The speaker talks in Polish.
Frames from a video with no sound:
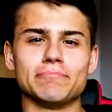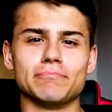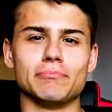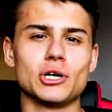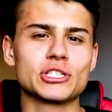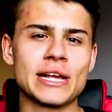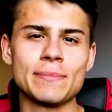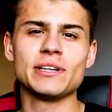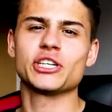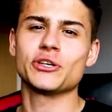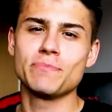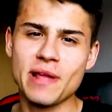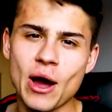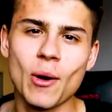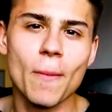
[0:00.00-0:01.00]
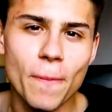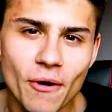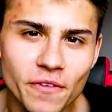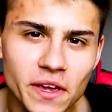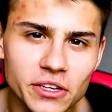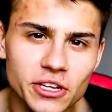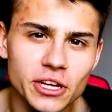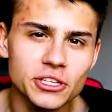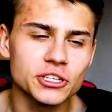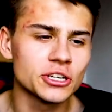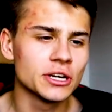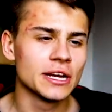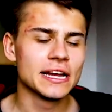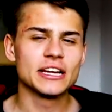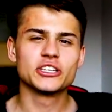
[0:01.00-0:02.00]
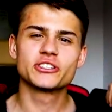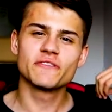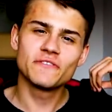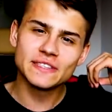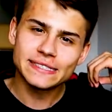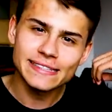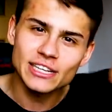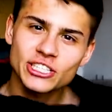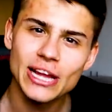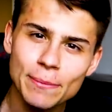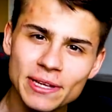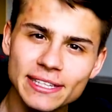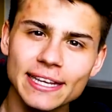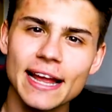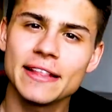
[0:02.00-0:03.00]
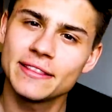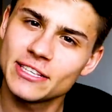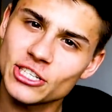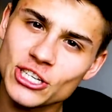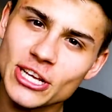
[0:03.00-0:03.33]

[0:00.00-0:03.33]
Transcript: możemy śmiało powiedzieć, że wyznaczamy trendy,